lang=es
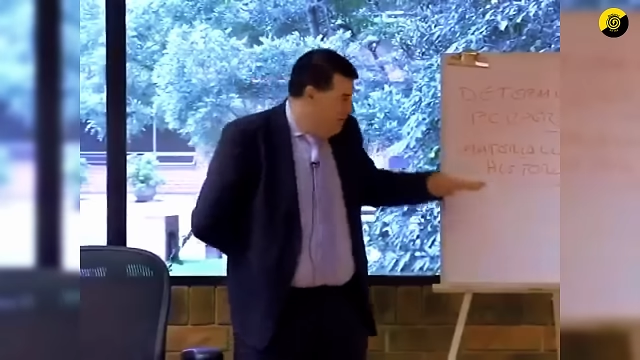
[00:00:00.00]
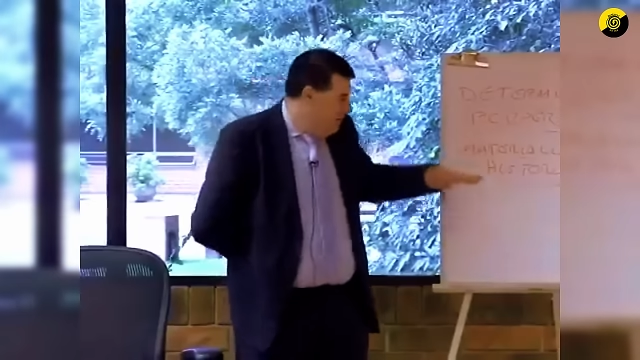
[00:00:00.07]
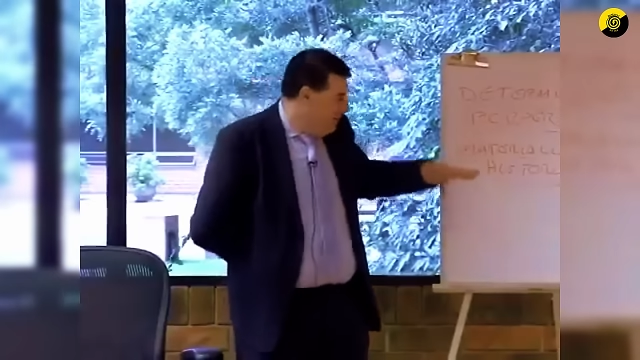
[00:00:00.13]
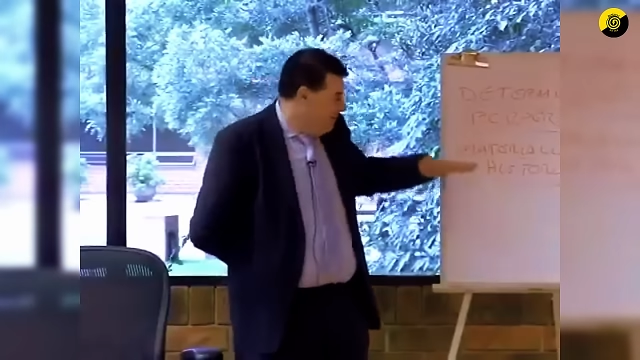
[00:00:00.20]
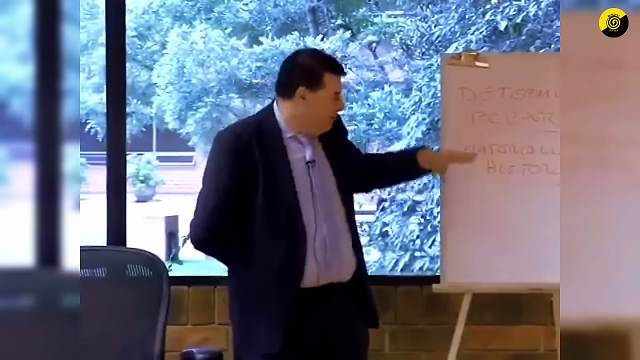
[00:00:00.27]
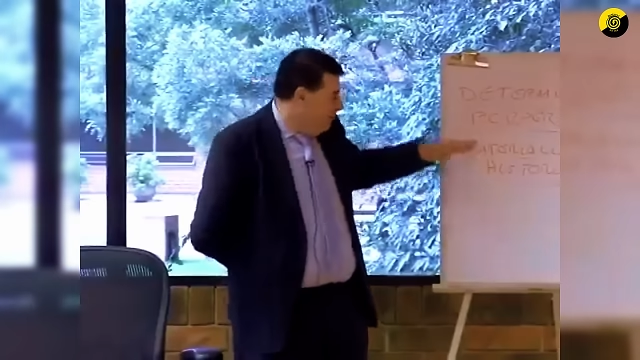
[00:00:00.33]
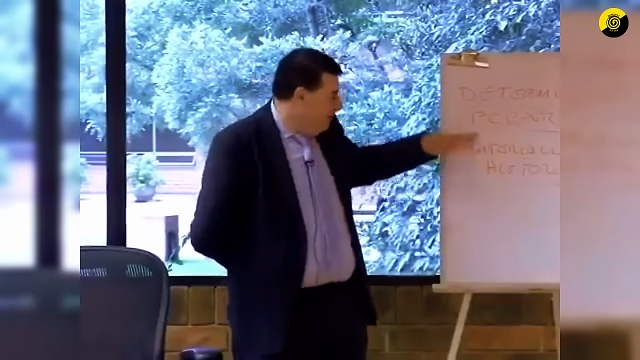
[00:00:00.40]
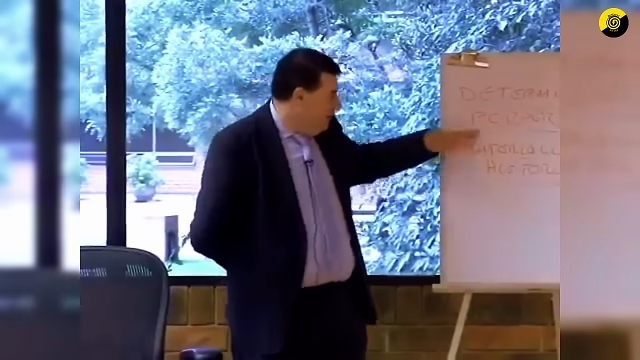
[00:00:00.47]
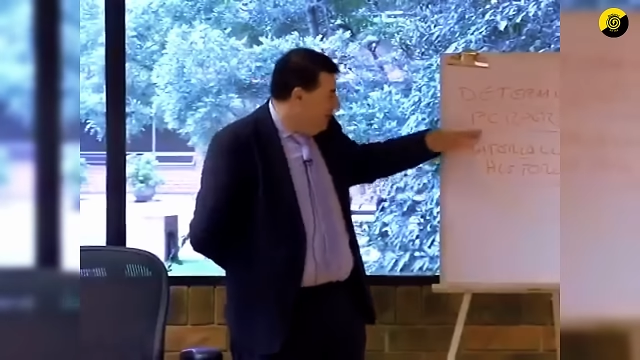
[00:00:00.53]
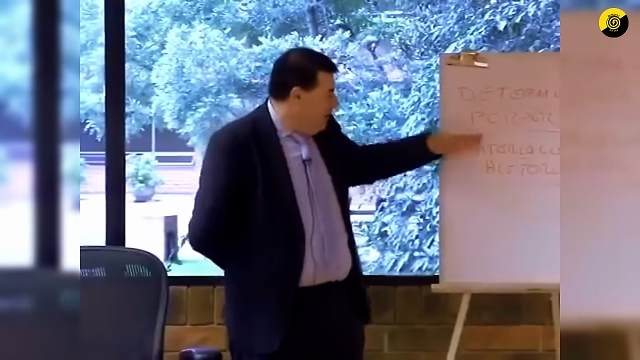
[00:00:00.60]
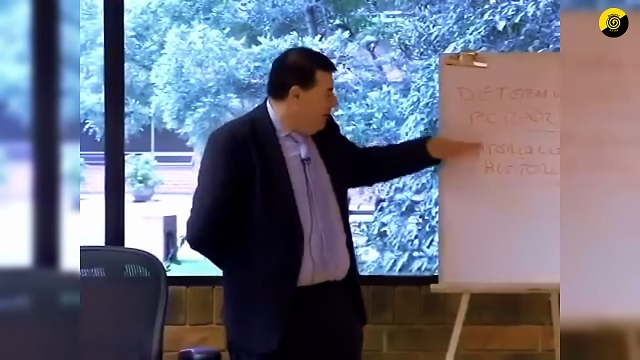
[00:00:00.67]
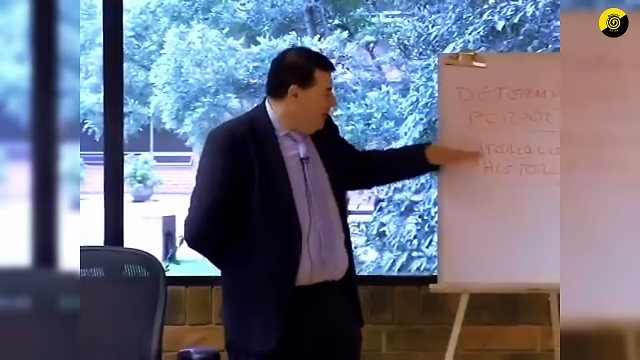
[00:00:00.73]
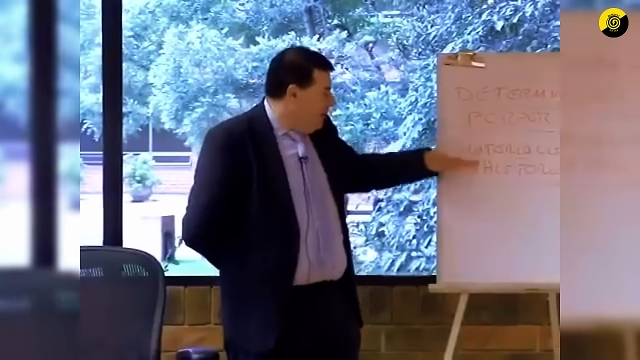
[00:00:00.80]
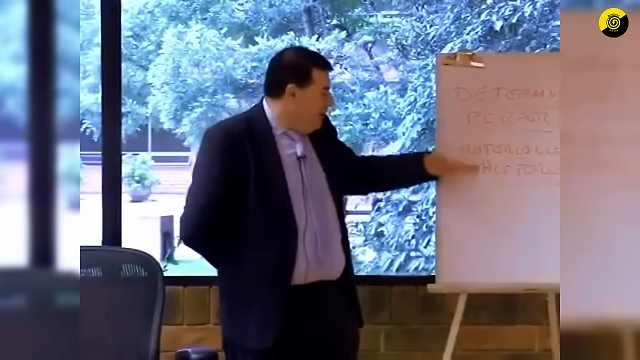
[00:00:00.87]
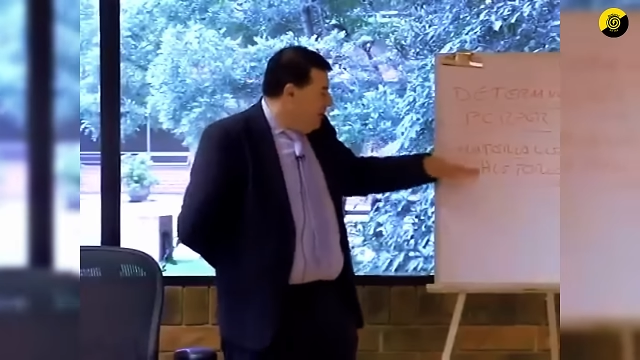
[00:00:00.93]

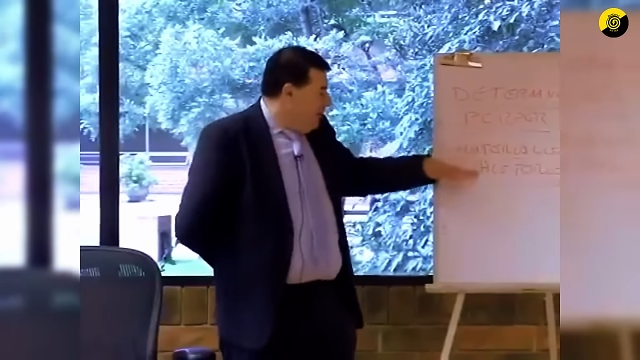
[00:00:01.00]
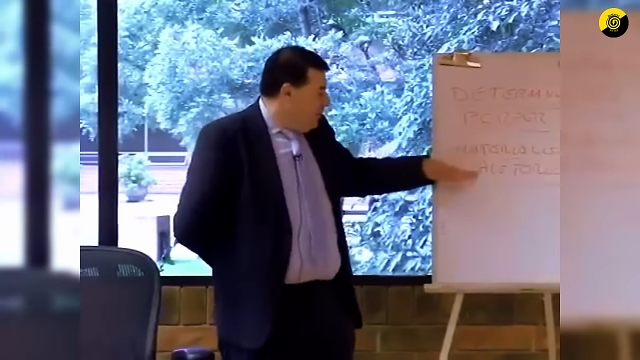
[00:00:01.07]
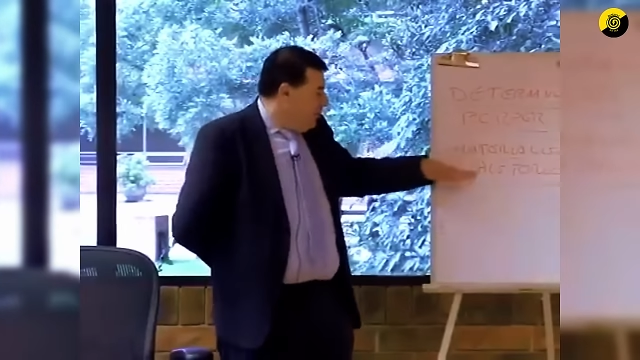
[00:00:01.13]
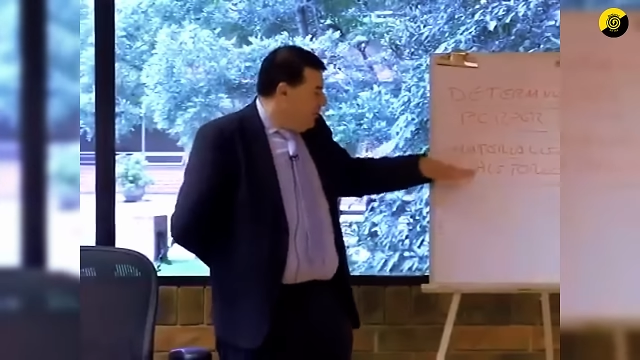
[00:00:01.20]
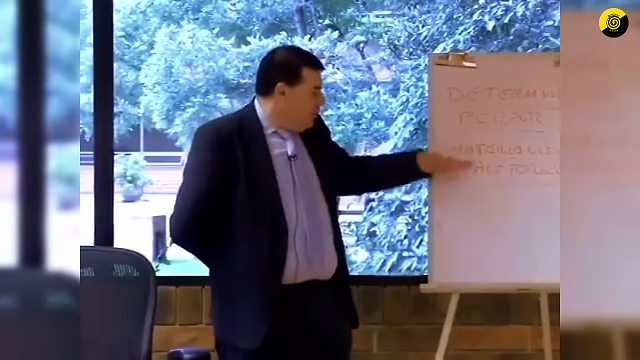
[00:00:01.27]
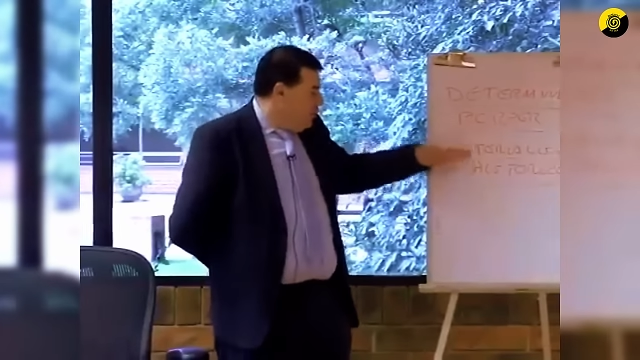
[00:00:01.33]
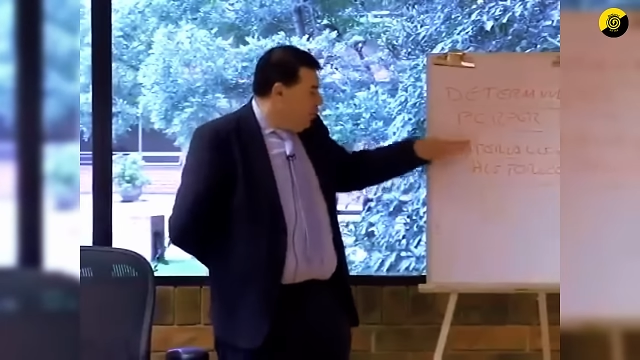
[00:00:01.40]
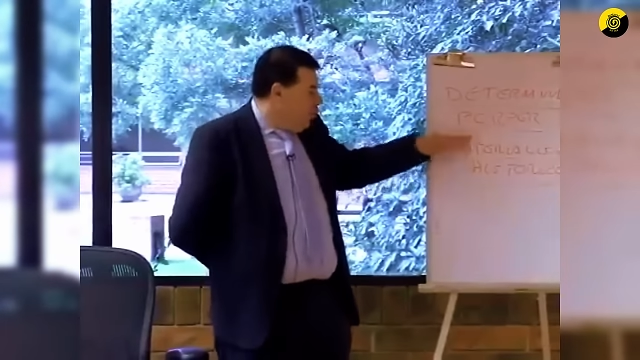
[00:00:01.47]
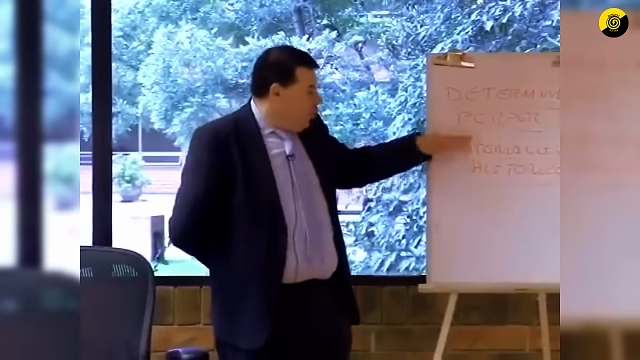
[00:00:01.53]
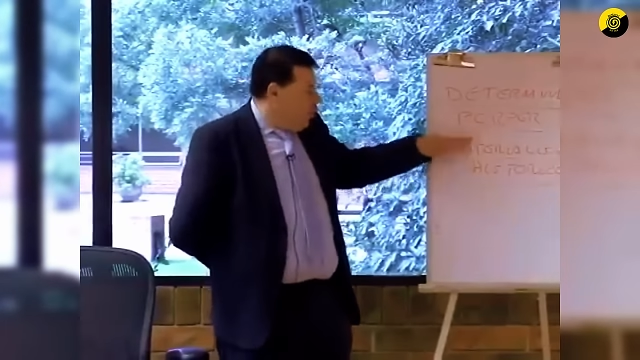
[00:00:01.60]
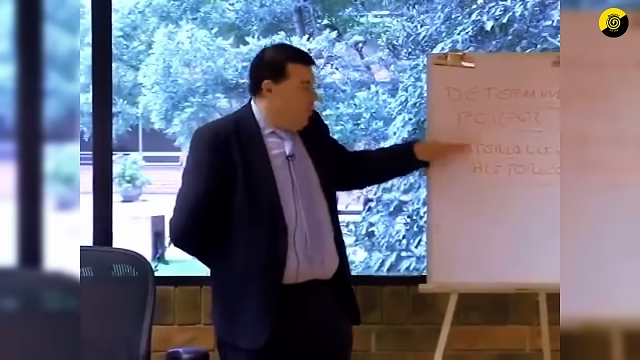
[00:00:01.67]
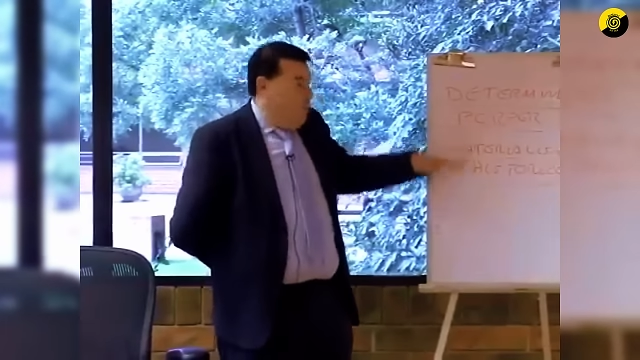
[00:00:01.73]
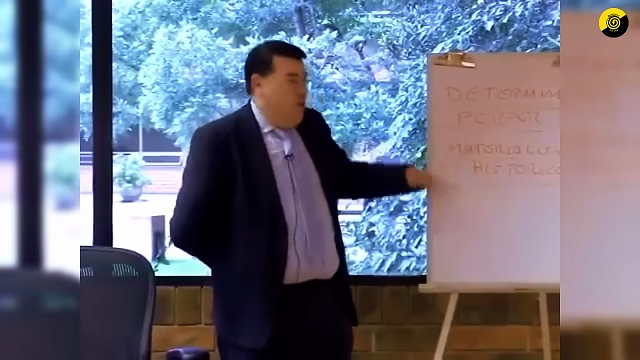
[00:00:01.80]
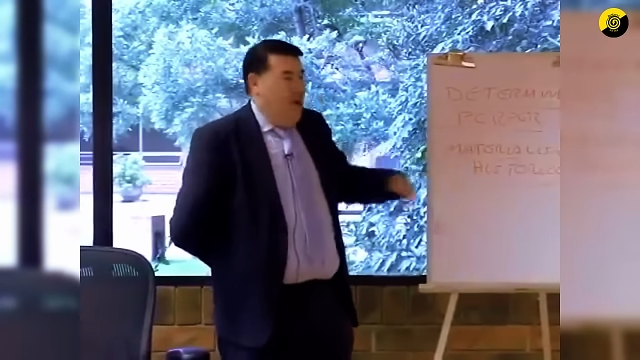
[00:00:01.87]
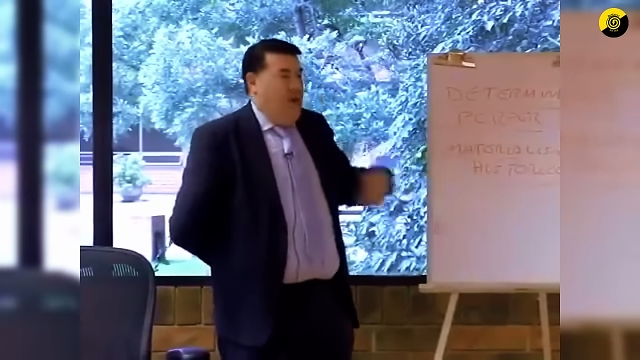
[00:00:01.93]
Entonces digo,
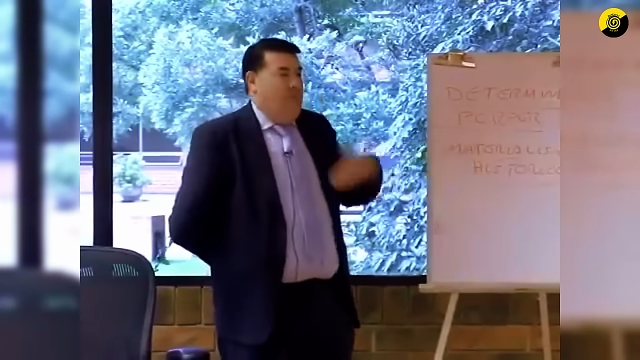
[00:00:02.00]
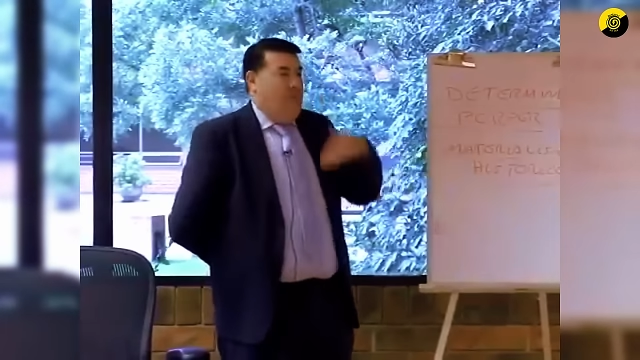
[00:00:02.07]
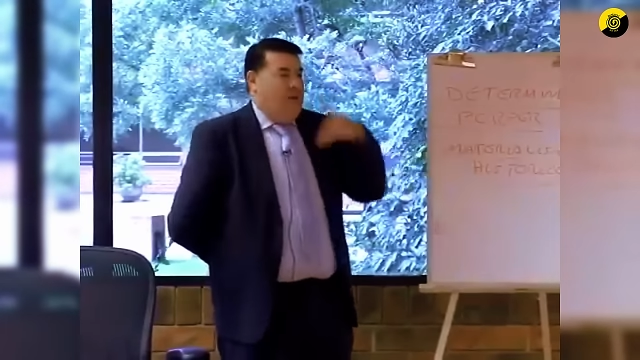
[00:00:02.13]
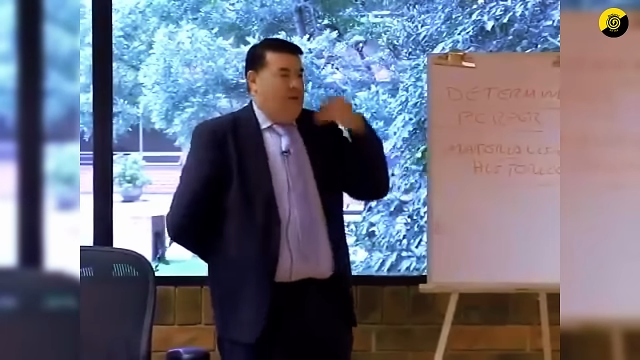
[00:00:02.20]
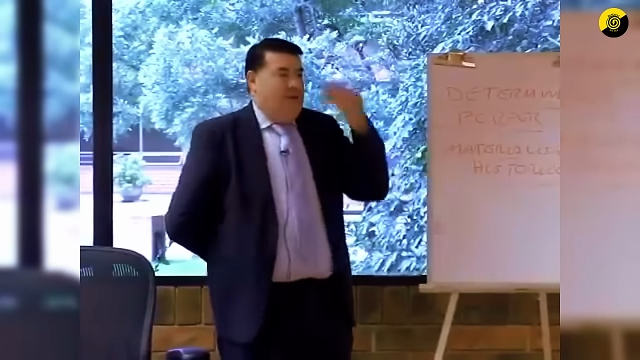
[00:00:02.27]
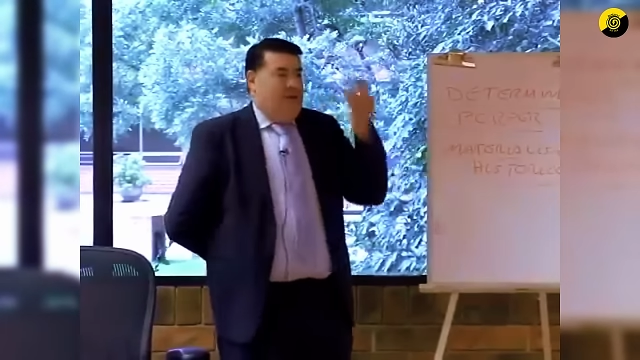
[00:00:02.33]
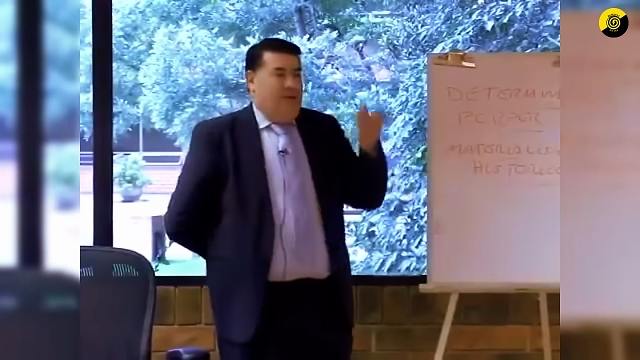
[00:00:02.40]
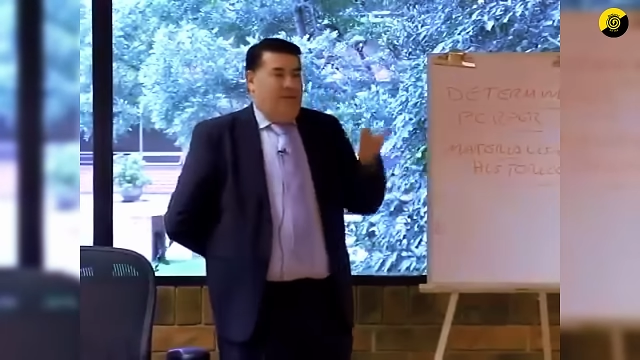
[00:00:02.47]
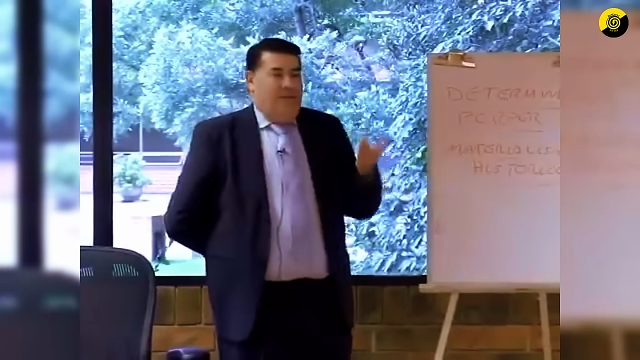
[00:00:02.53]
¿cómo él puede,